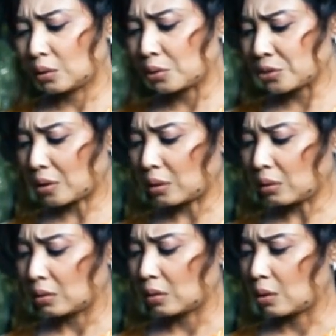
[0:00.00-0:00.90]
terus toh
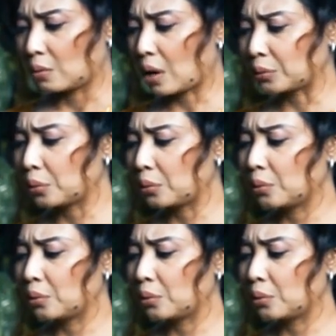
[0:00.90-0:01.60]
waktu